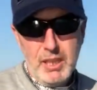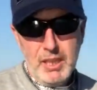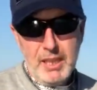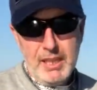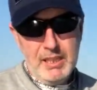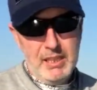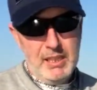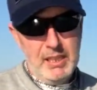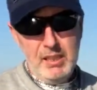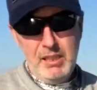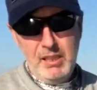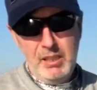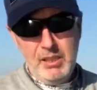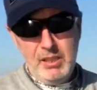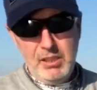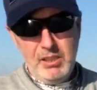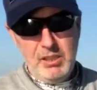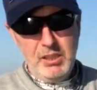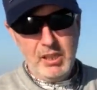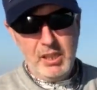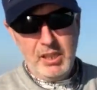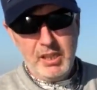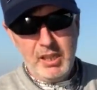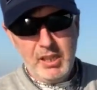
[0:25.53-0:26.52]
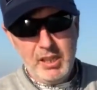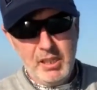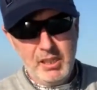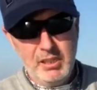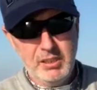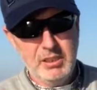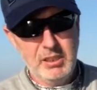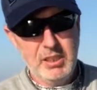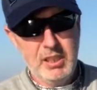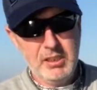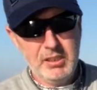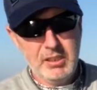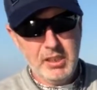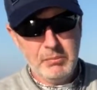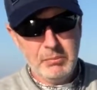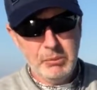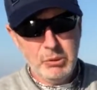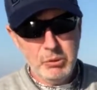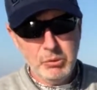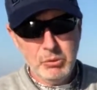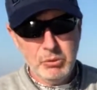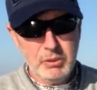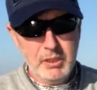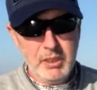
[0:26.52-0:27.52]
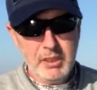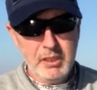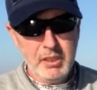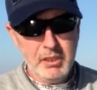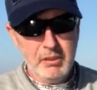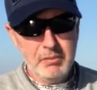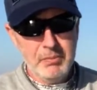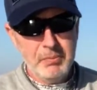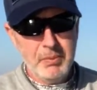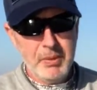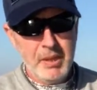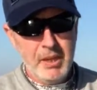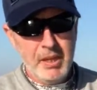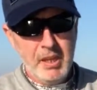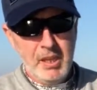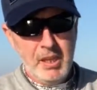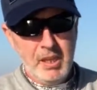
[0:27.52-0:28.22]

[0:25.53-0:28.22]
estar tá aqui já já está muito legal.